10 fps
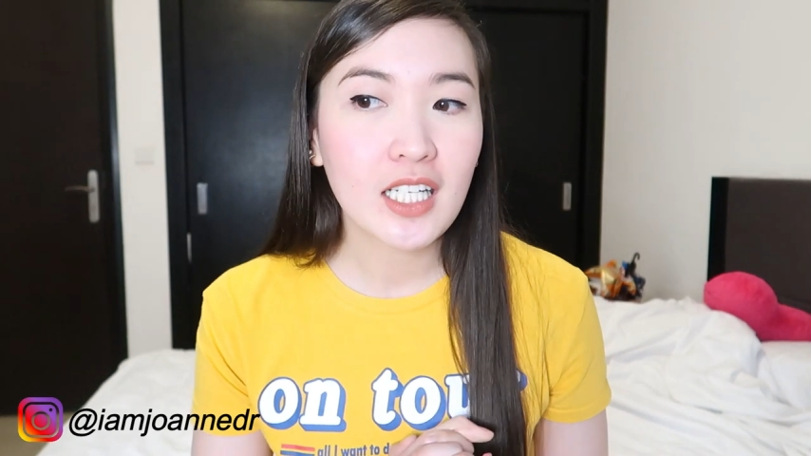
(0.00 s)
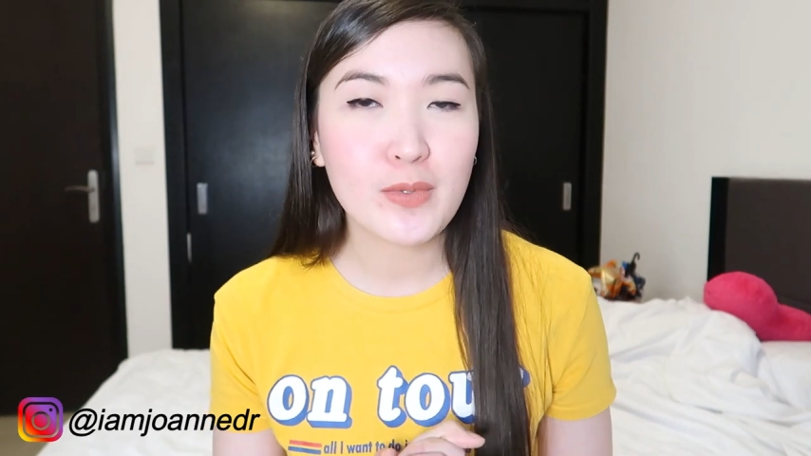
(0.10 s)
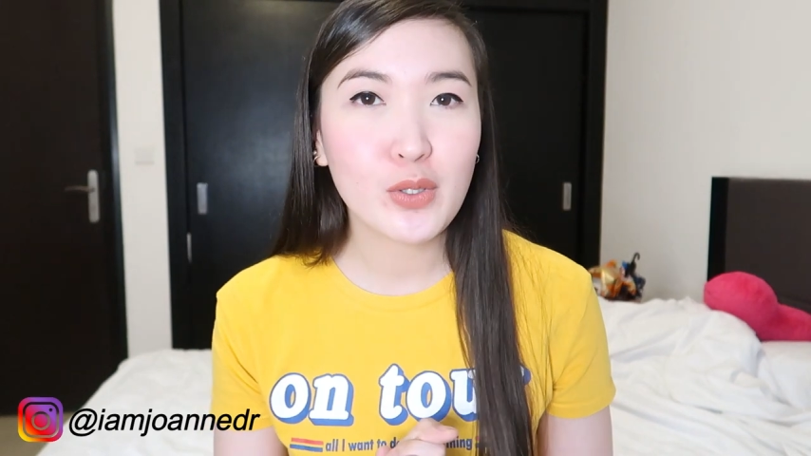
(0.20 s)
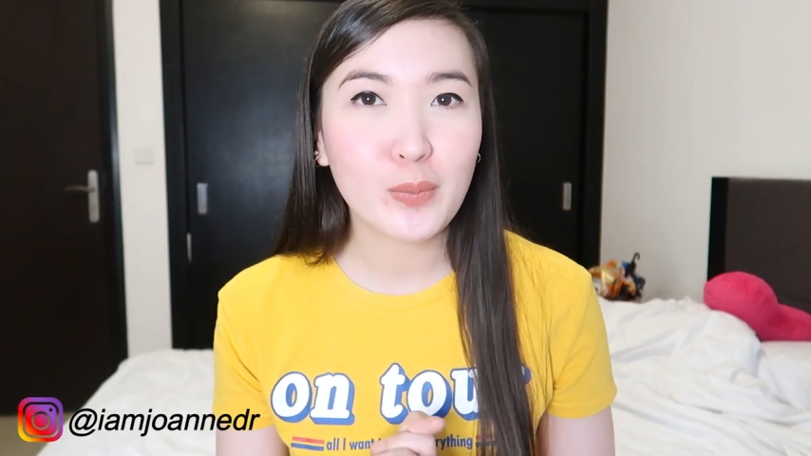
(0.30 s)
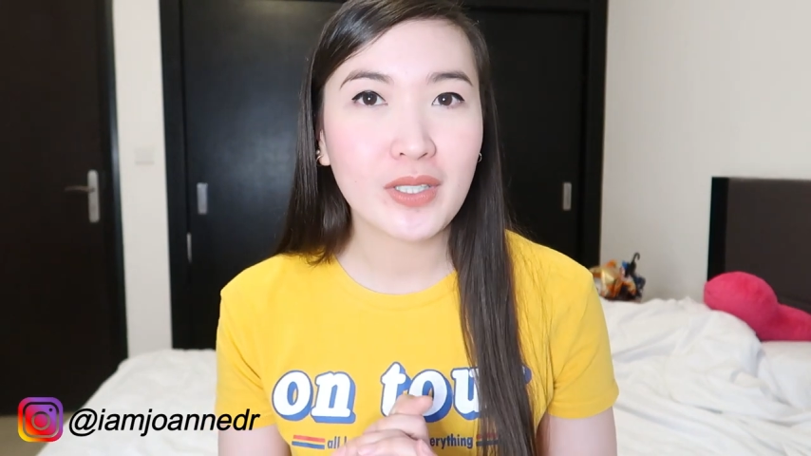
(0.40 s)

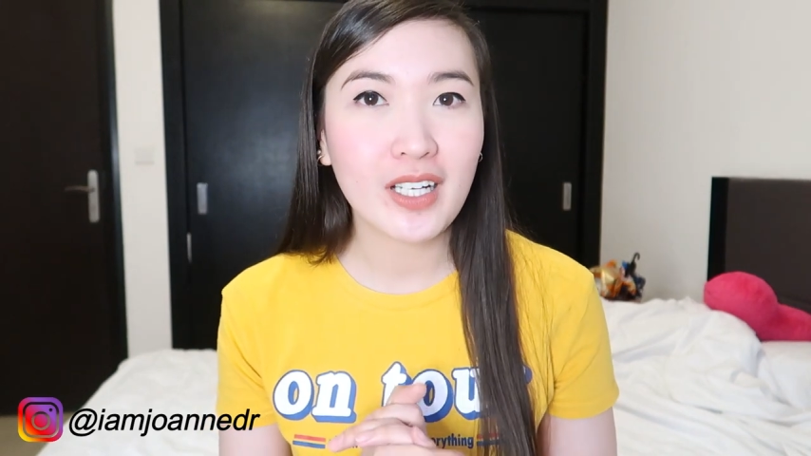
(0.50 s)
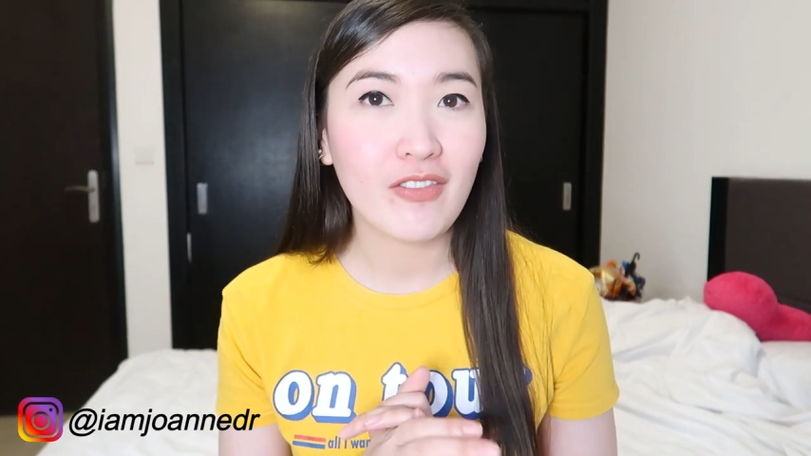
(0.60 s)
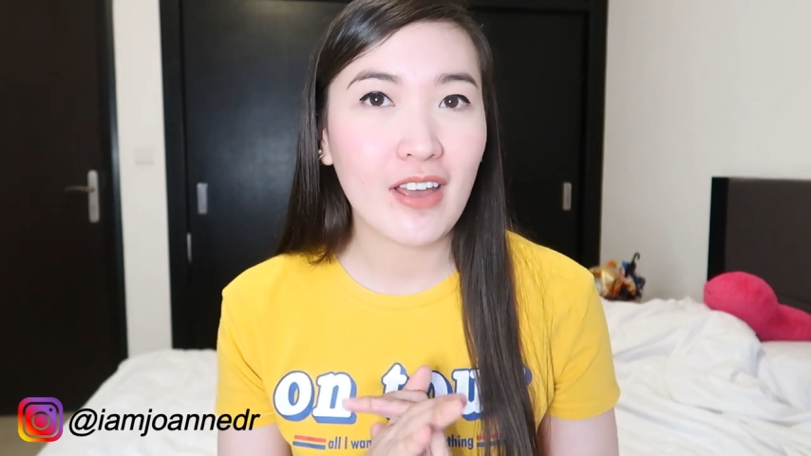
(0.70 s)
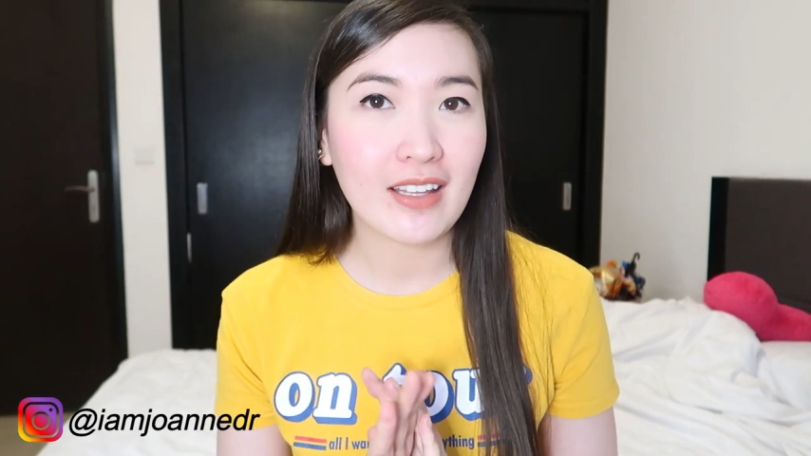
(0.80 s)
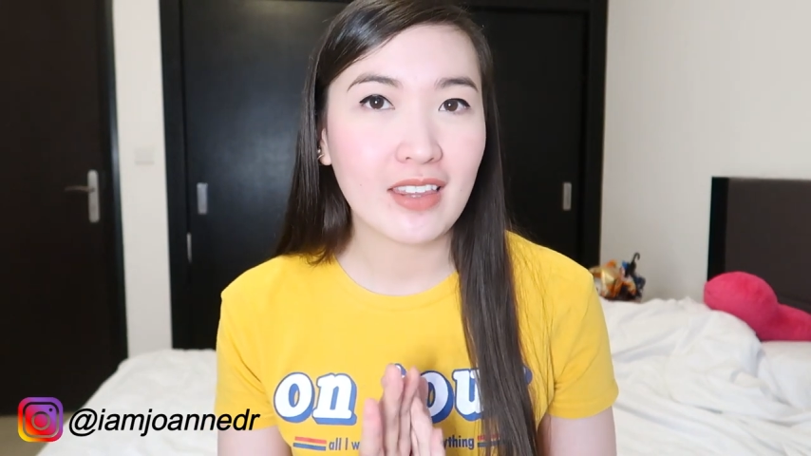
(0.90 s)
super
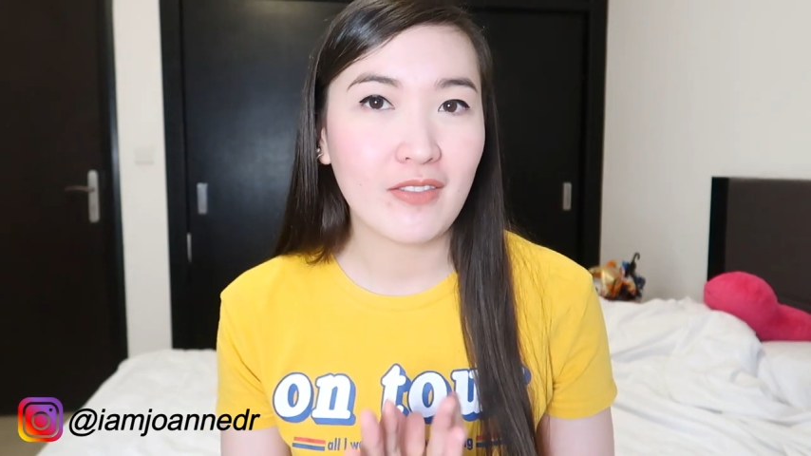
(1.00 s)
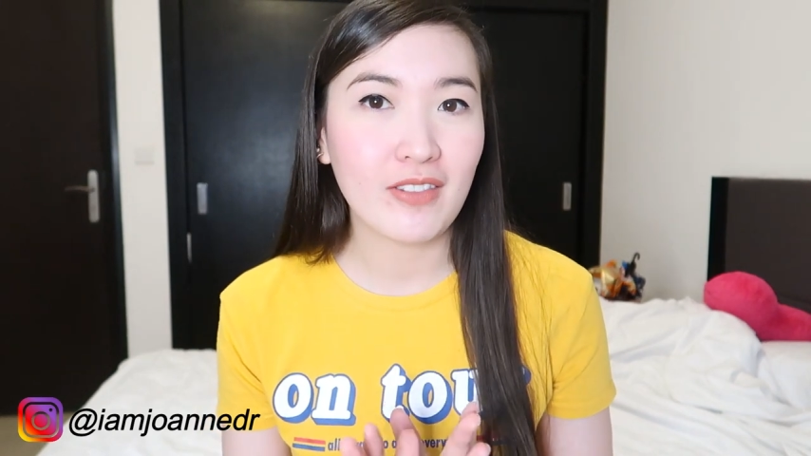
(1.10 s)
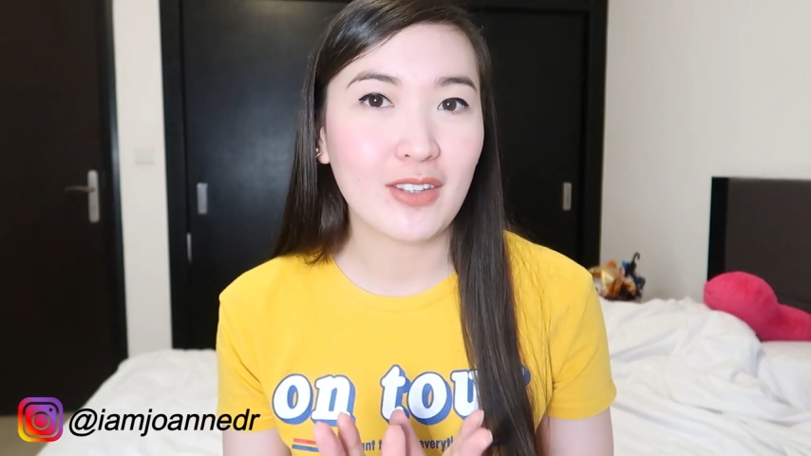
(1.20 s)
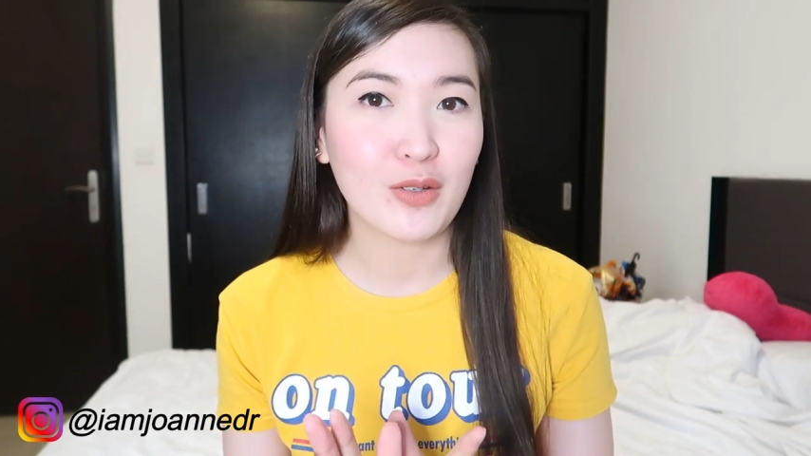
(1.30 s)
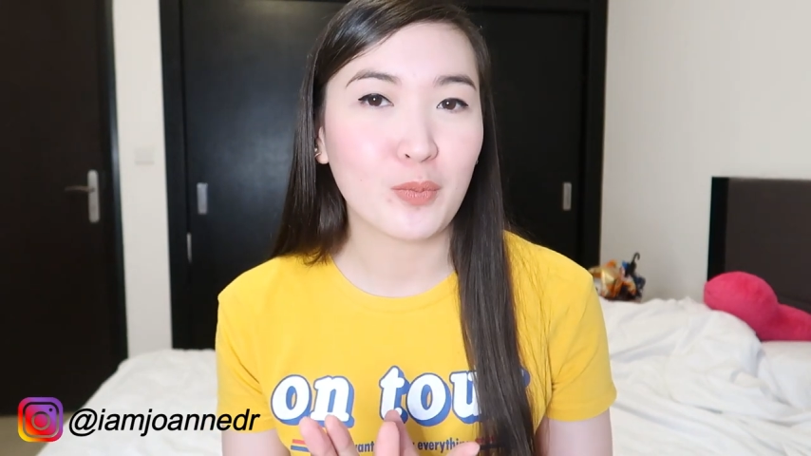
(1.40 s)
effective
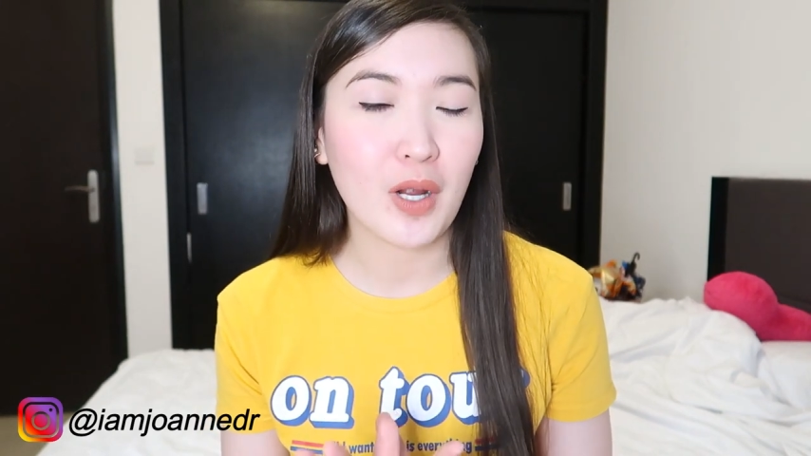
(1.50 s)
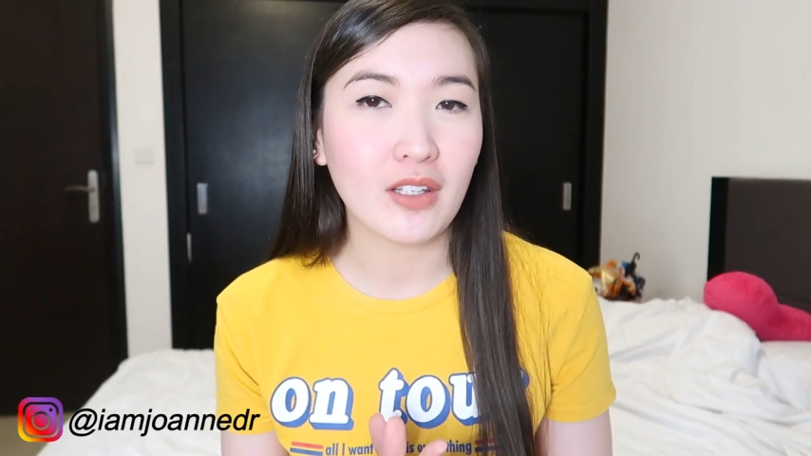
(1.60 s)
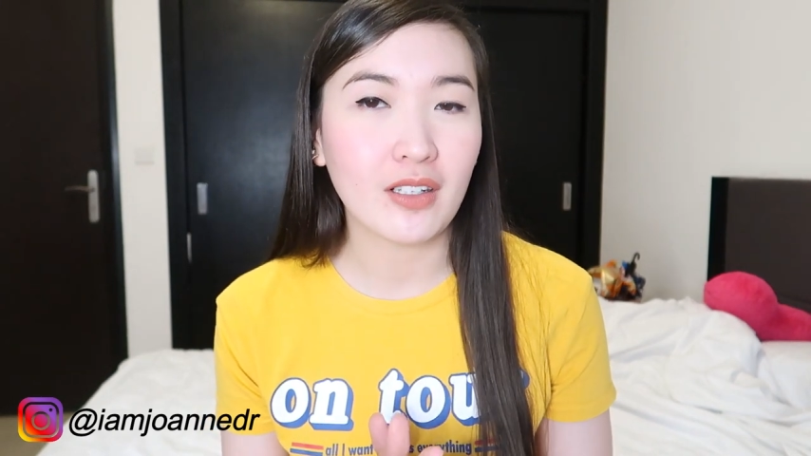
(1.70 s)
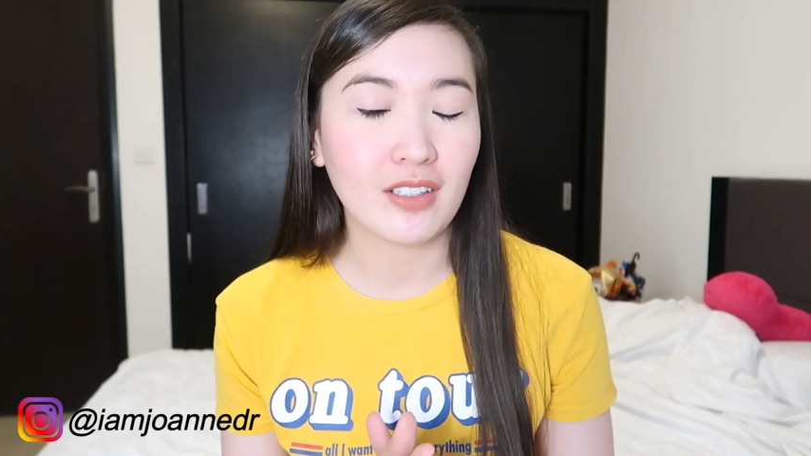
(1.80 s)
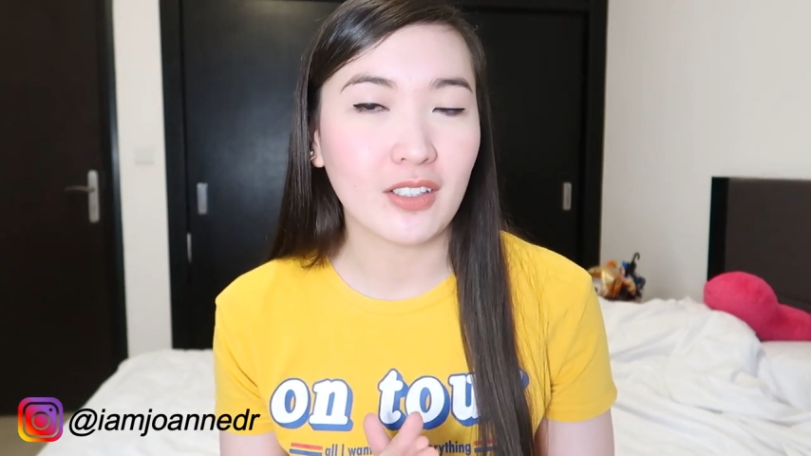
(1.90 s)
na itong
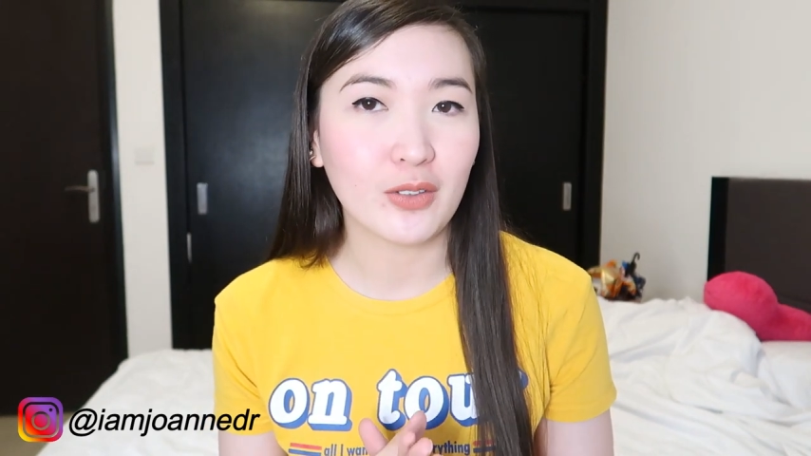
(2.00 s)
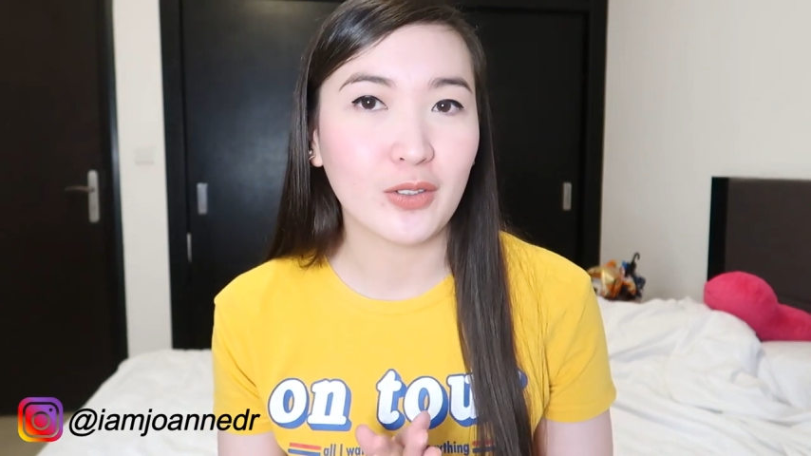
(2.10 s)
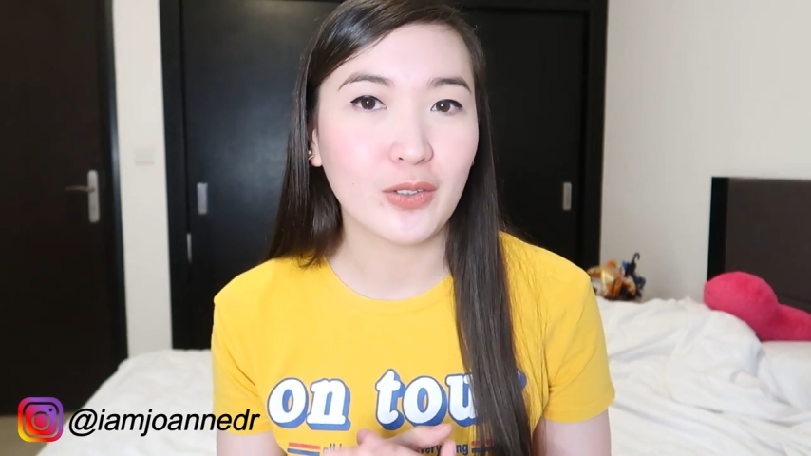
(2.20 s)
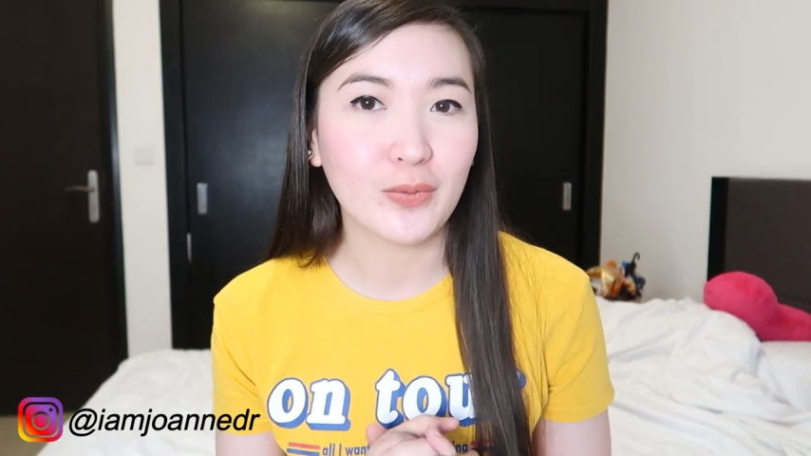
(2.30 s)
product na to,